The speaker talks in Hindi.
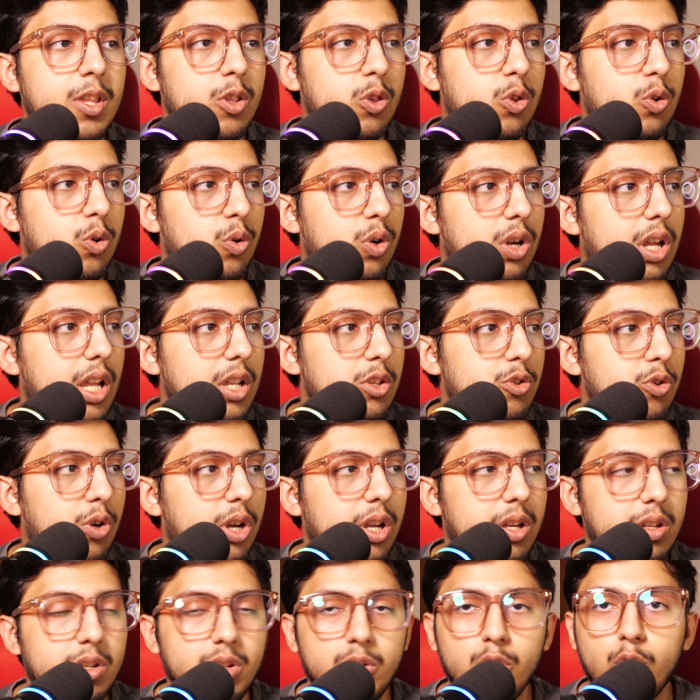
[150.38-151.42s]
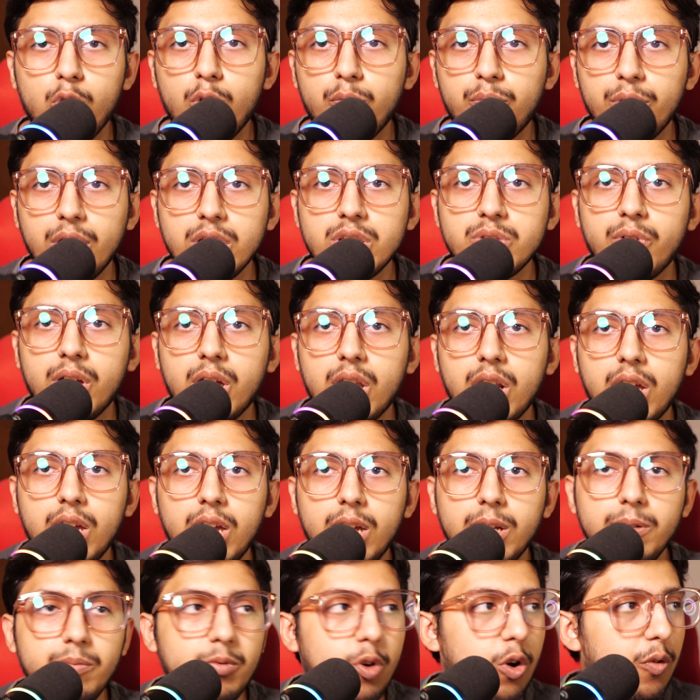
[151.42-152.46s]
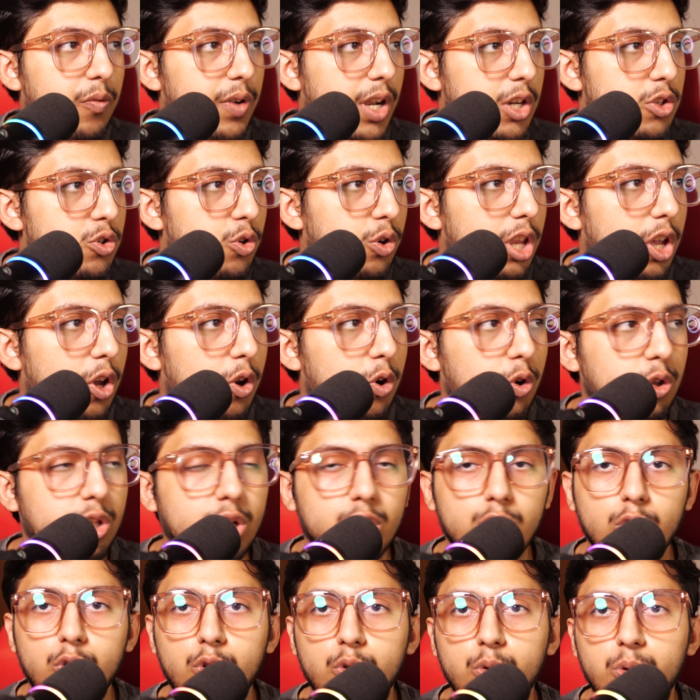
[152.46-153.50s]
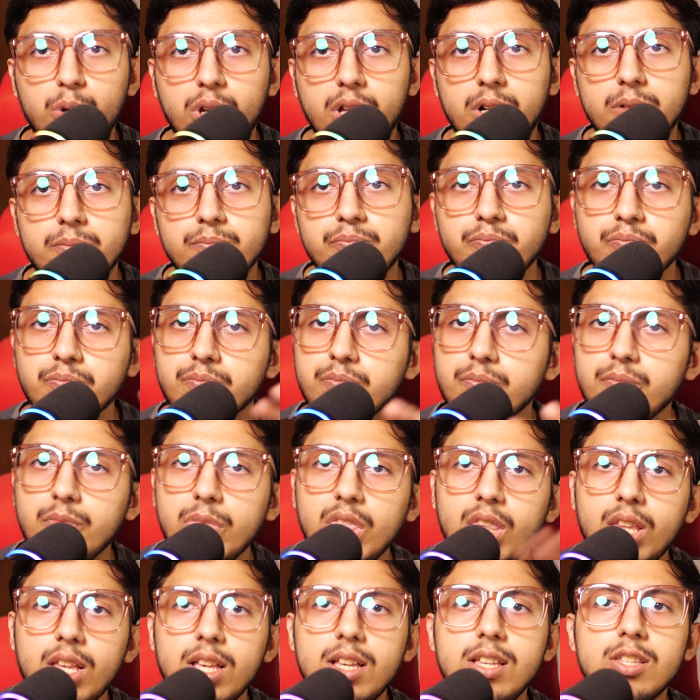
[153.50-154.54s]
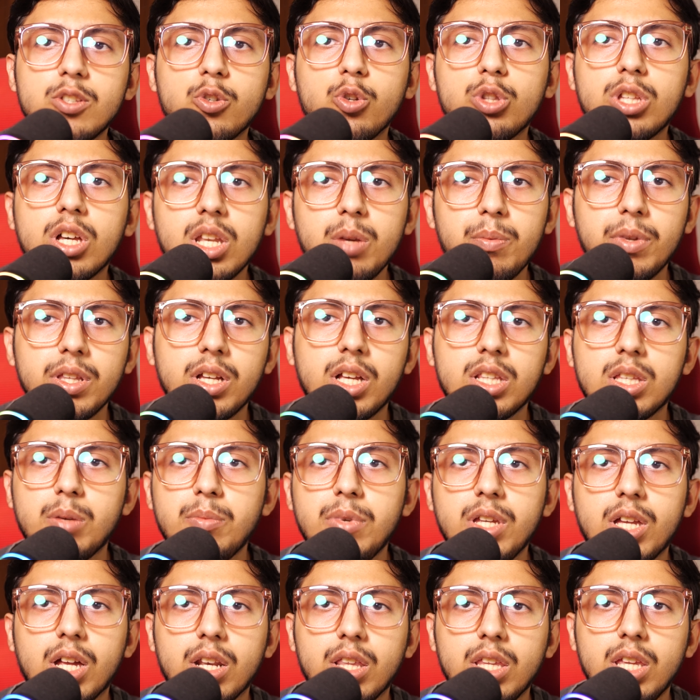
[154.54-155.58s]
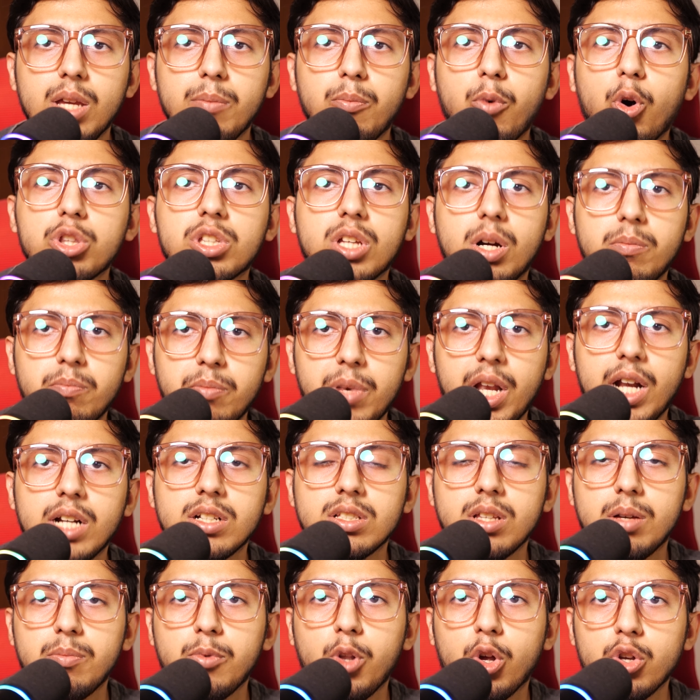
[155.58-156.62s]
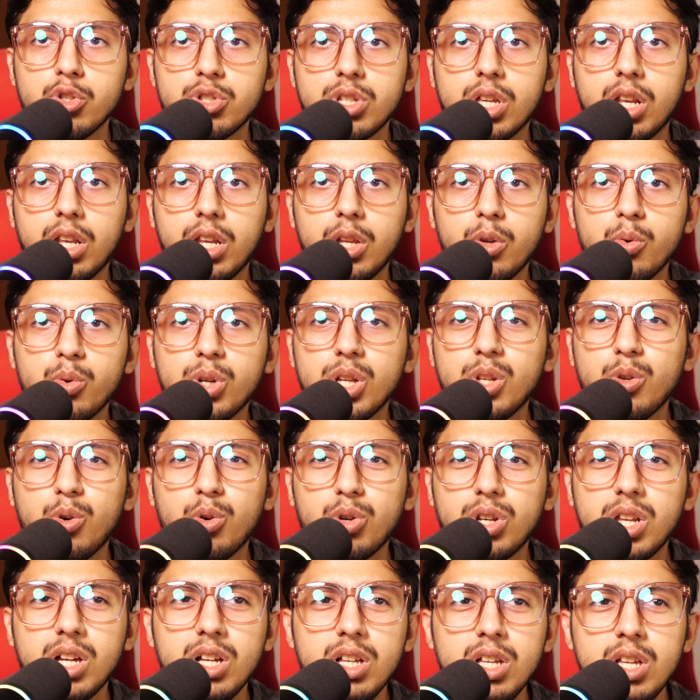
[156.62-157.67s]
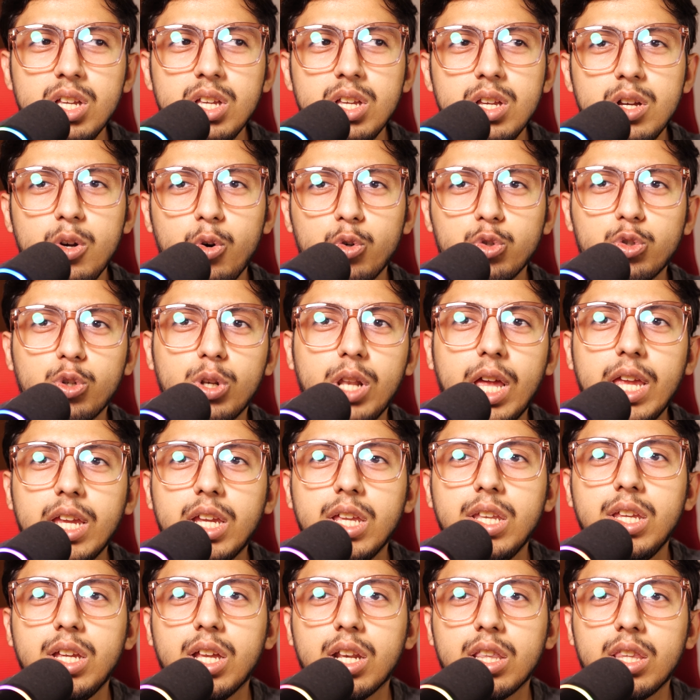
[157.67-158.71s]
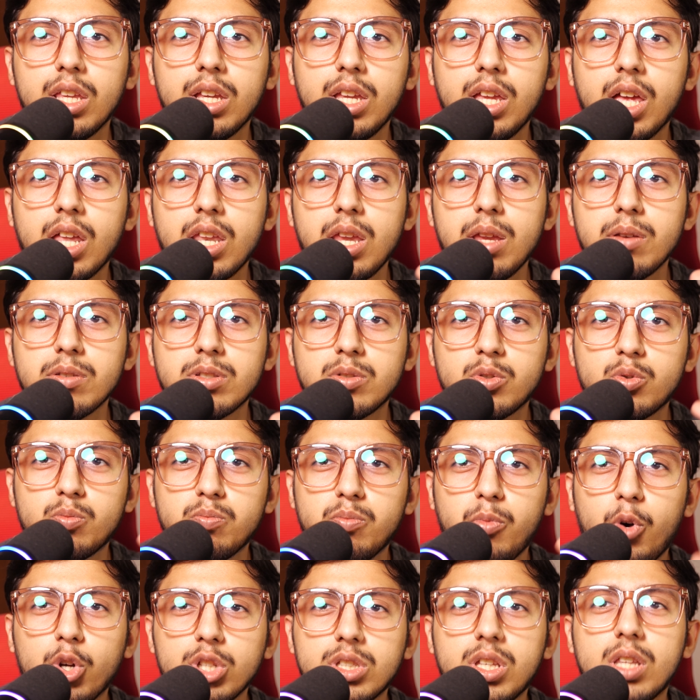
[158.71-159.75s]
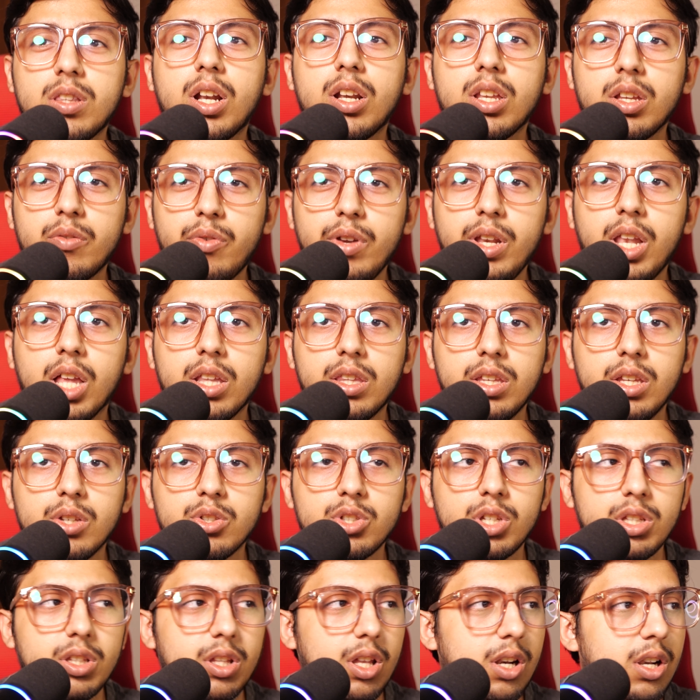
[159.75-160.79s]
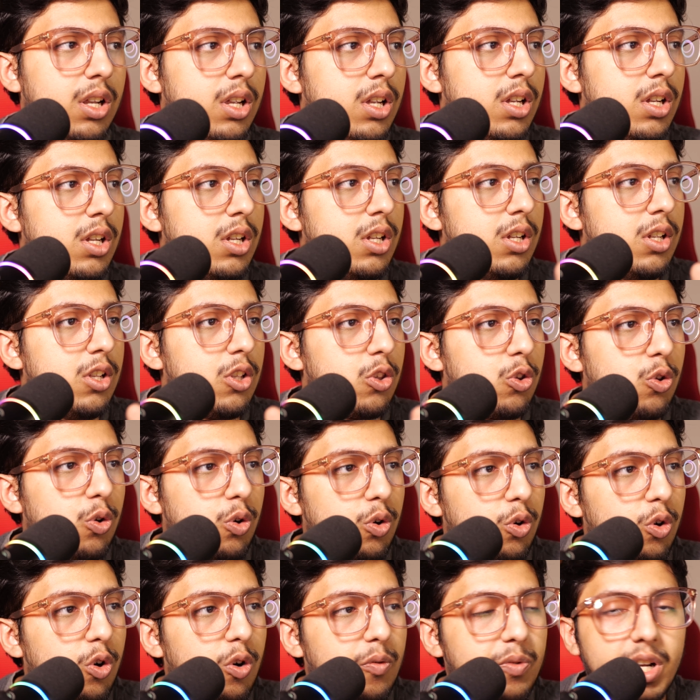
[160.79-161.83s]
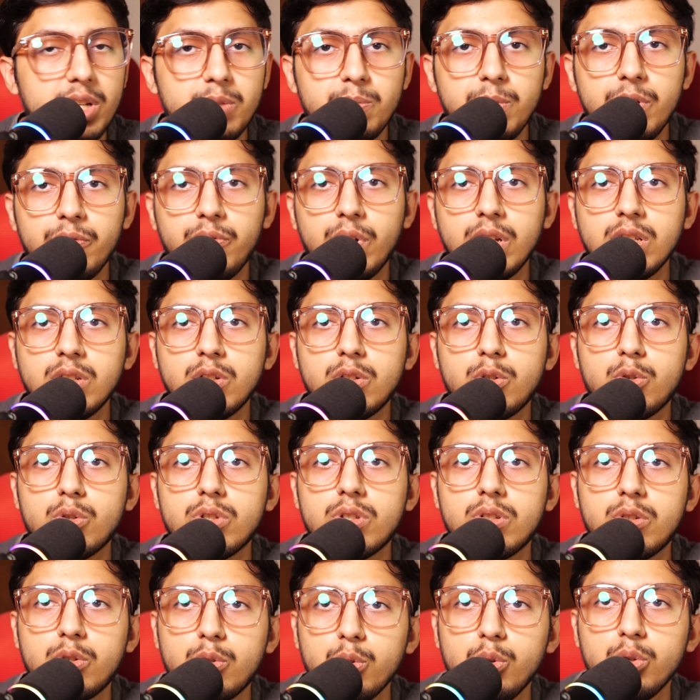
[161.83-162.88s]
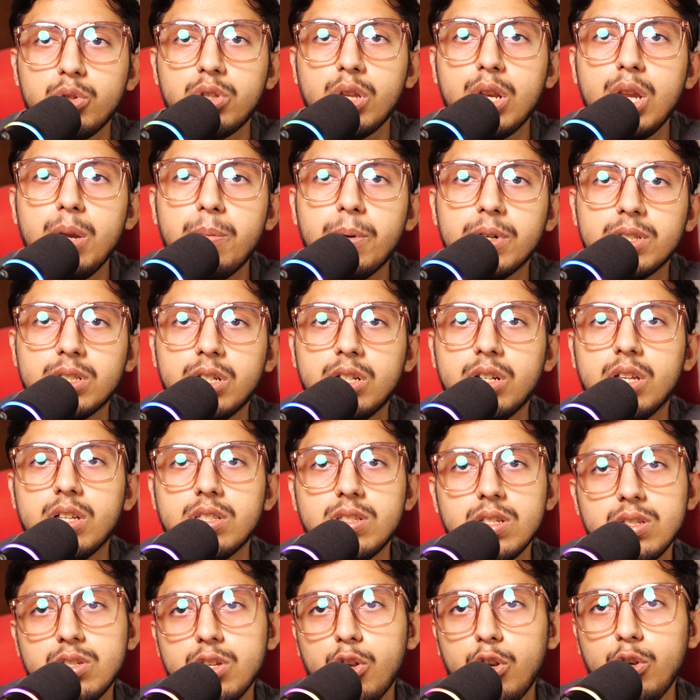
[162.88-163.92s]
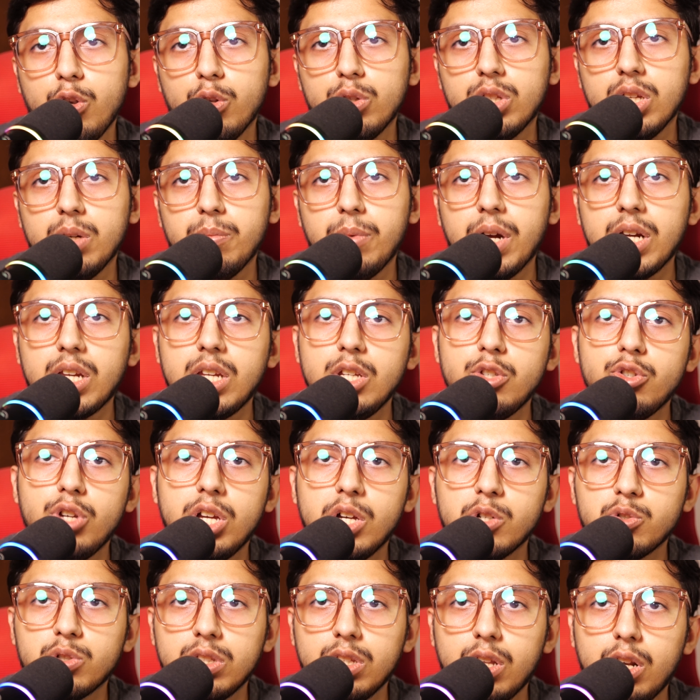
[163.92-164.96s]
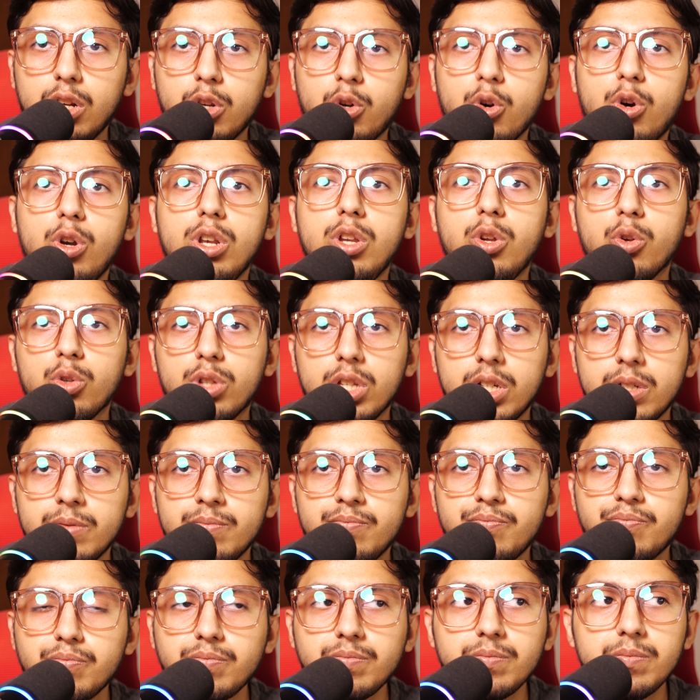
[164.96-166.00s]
तो जो ओ फ्रेश वगैरह है ओ फ्रेश हो गया और ओदा क्लोन हो गया इसको तकरीबन ख़त्म ही कर दिया बहुत कम ब्रांड्स अब लॉन्च कर रहे हैं क्योंकि लोग ना उसको लाइक ही नहीं करते कि यार ये बहुत सिंथेटिक फील आती है उसके अंदर तो ओ फ्रेश में वन टू थ्री परसेंट असेंशियल ऑयल होता है बाकी जो है उसके अंदर अल्कोहल ही होता है